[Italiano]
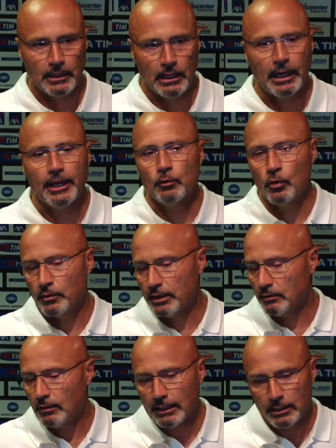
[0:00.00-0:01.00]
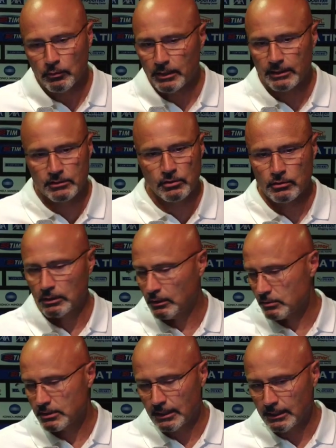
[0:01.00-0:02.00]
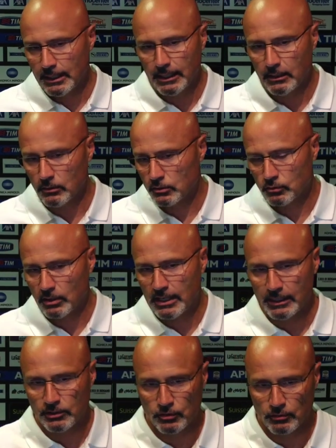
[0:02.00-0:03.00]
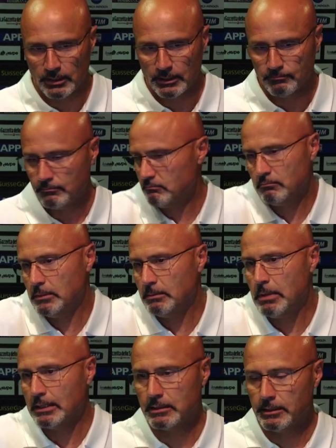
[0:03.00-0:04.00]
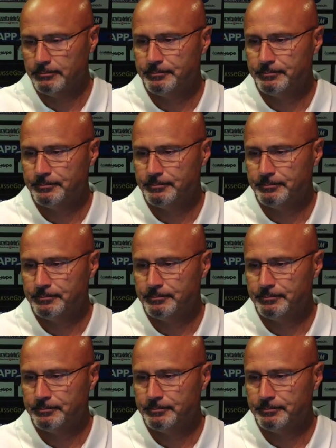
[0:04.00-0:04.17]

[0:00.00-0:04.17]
ai nuovi arrivati quelle che sono le nostre idee, il nostro calcio e, e basta